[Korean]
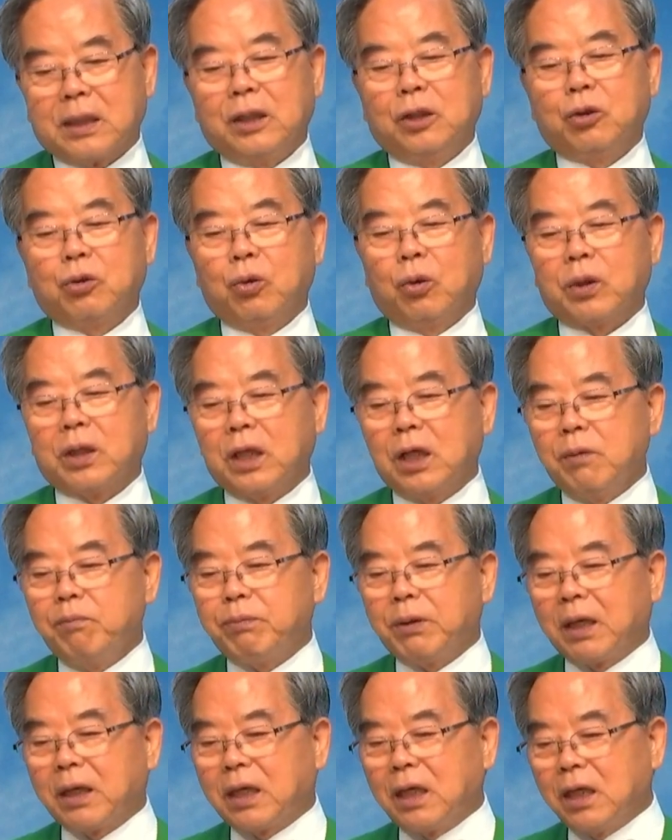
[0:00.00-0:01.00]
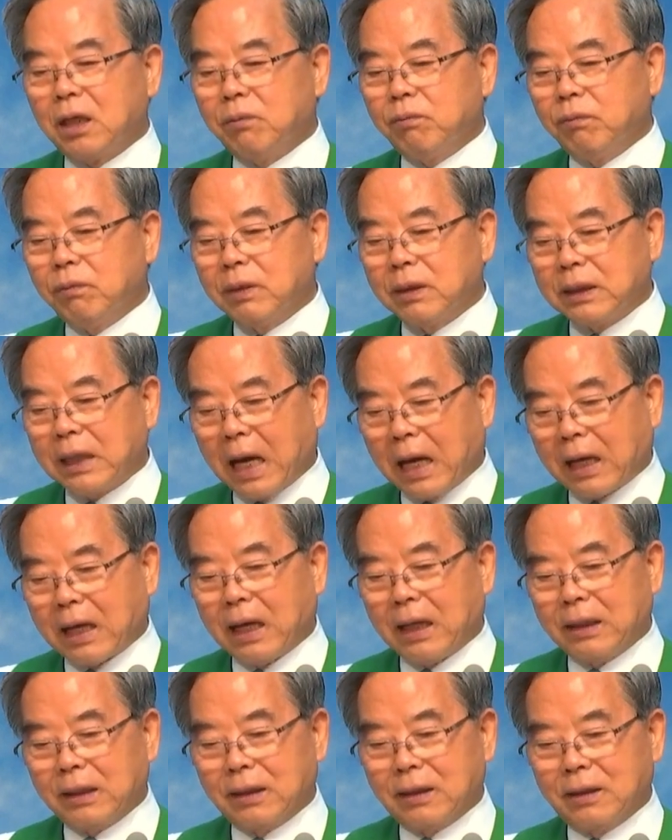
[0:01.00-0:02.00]
그리고 기름병 기름
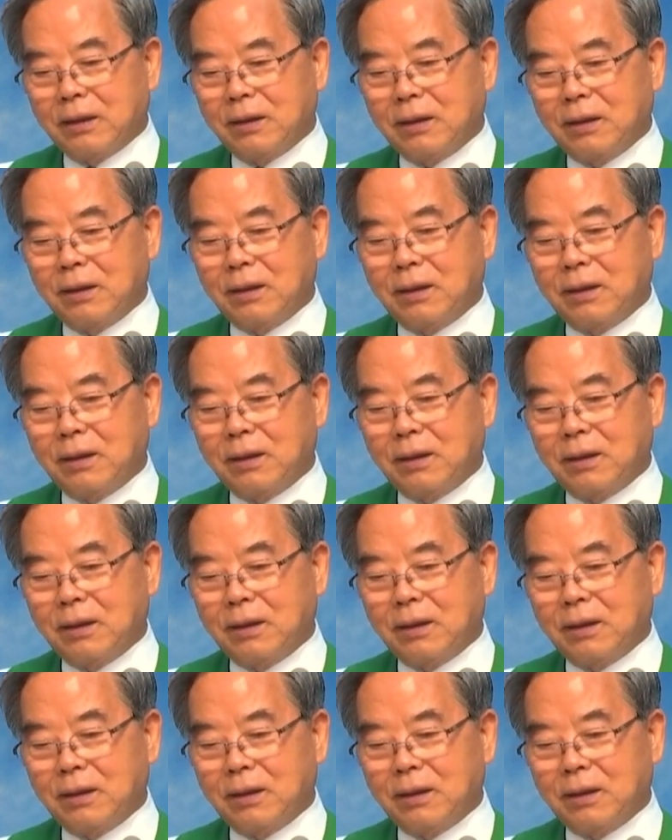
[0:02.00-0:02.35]
약간